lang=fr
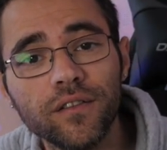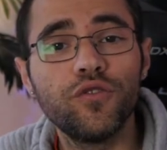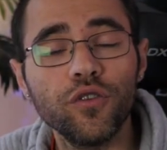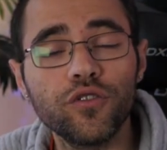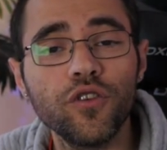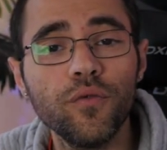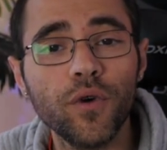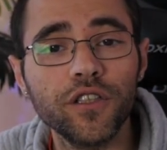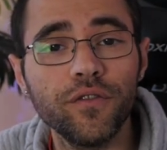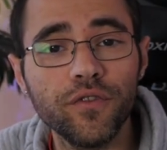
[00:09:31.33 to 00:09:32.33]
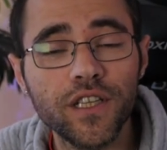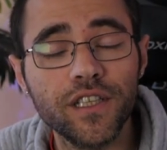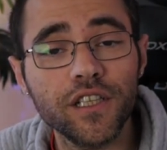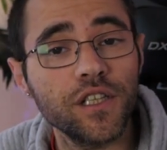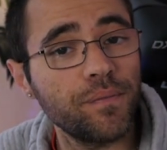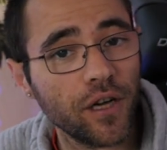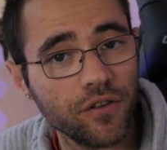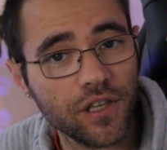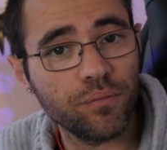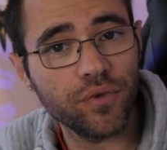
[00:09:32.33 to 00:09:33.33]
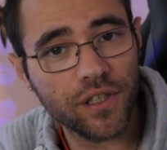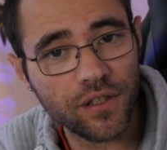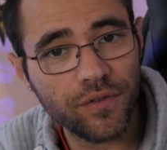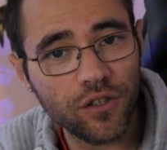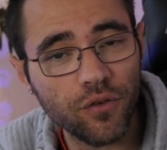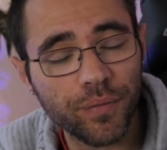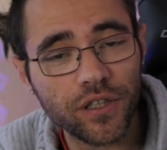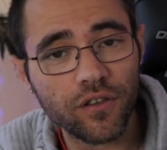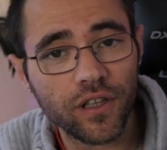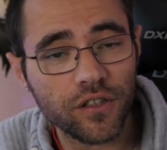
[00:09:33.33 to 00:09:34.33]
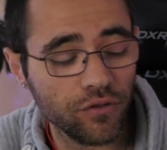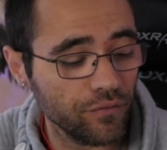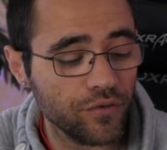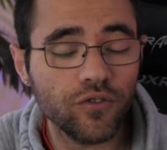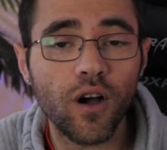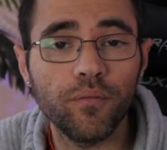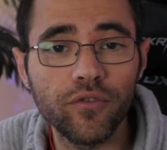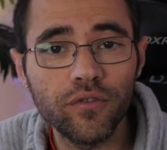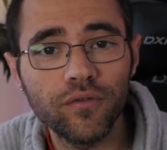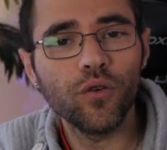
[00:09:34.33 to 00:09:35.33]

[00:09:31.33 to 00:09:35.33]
Sur ce, moi je vais vous laisser, j'espère que cette petite vidéo présentation vous aura plu.